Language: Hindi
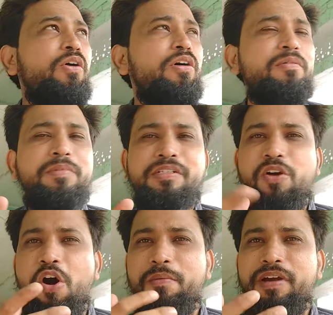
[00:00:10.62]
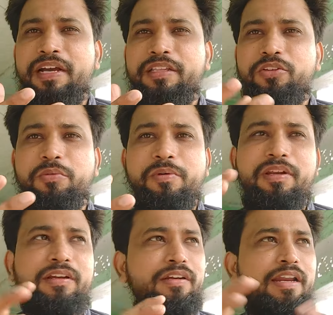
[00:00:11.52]
और बस गांव में आया था तो मैं
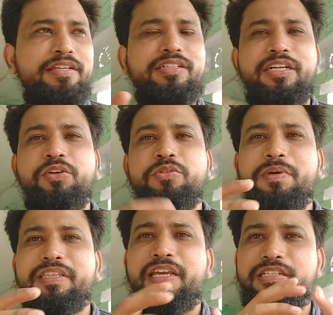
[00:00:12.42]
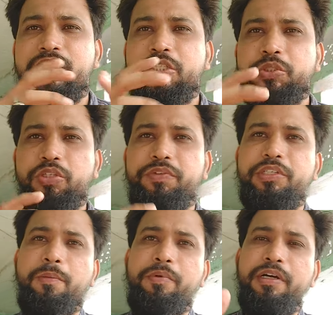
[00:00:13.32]
वाला लेक्चर नहीं हो पाता इसलिए शॉर्ट
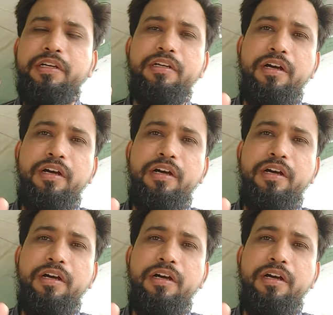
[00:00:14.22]
वीडियो अपलोड